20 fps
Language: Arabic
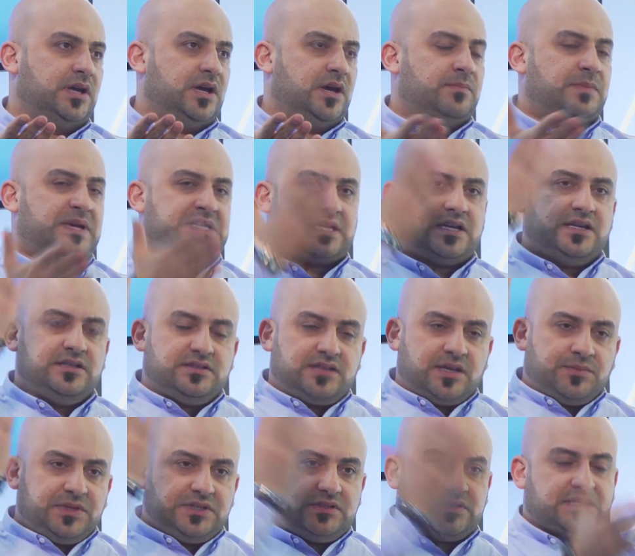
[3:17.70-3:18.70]
بس انت
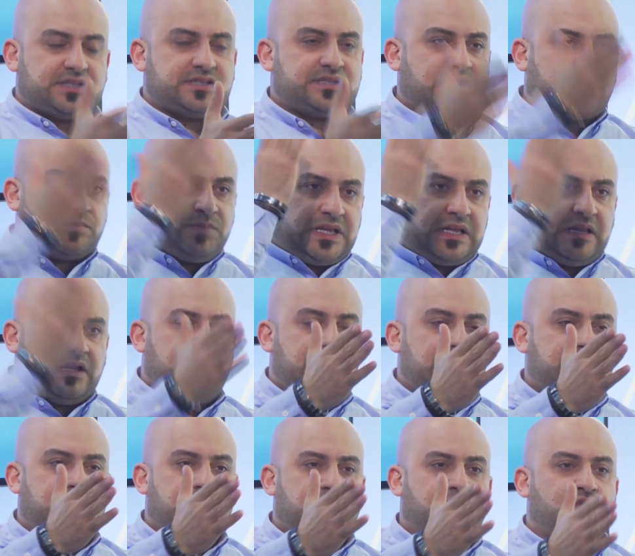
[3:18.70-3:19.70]
من تخسر
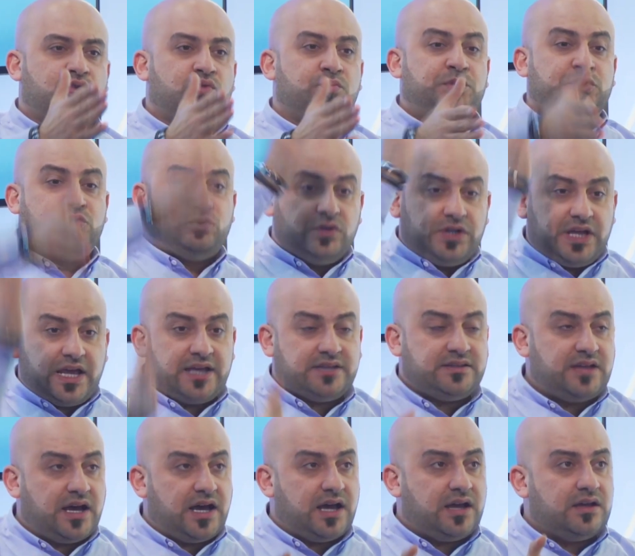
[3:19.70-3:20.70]
بثلاثه وبدون
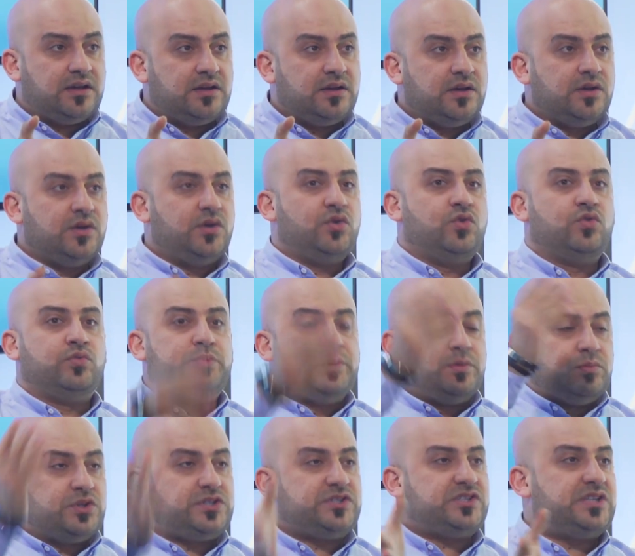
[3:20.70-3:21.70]
اداء م.
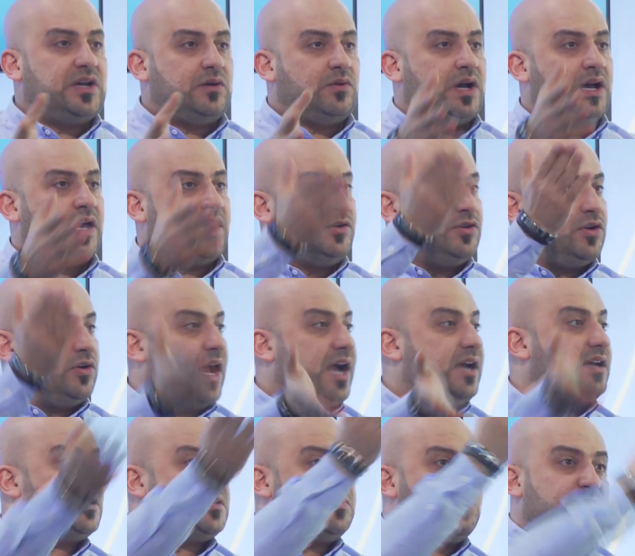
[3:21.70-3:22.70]
وبمستوى انه
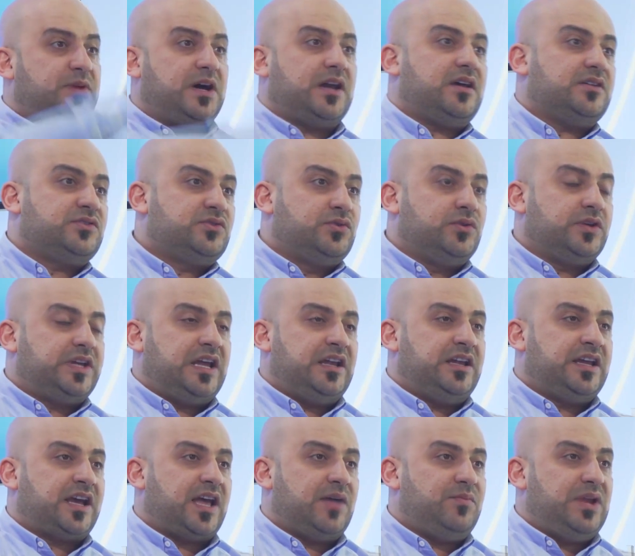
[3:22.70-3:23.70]
عكس مباراه كوريا
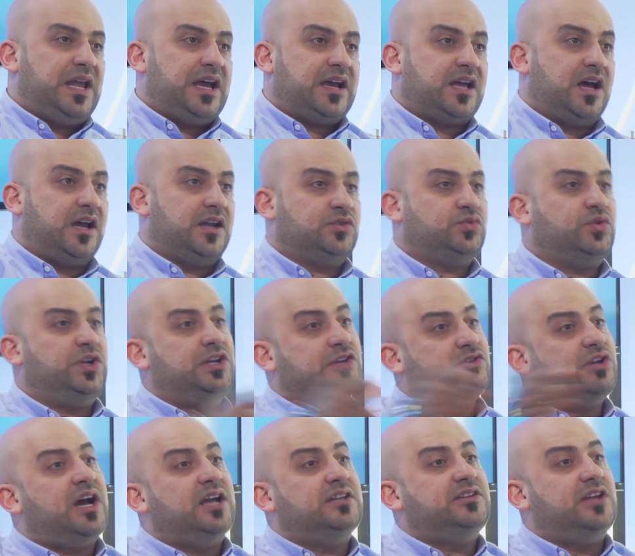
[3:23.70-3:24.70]
اللي قبلها كانت واحنا
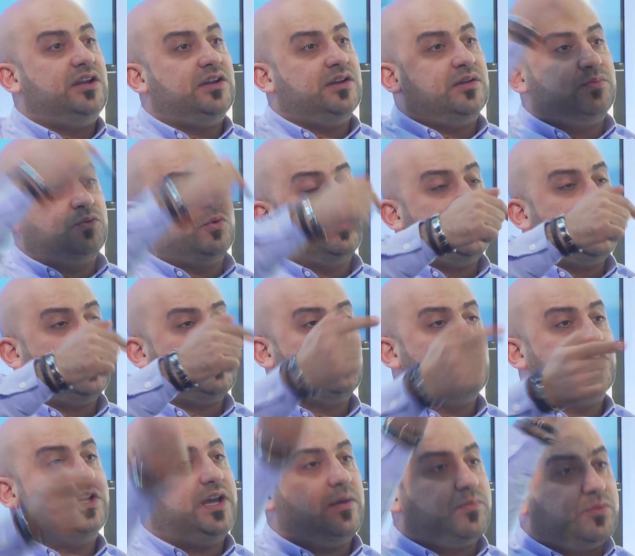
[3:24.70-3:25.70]
تعادلنا ويا ايه؟
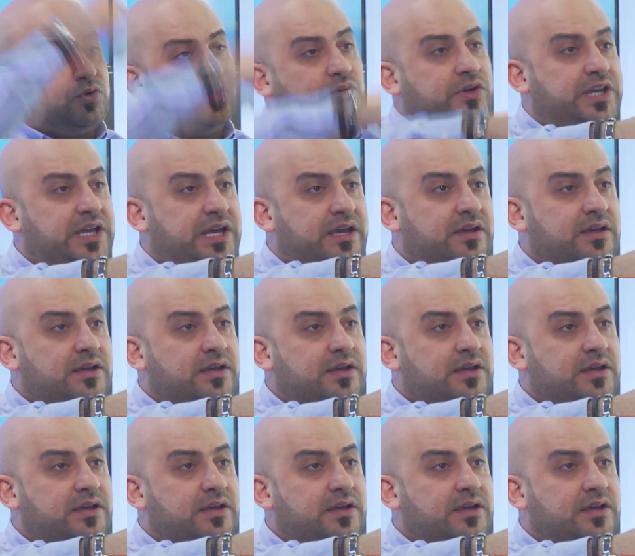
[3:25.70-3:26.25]
كوريا بكوريا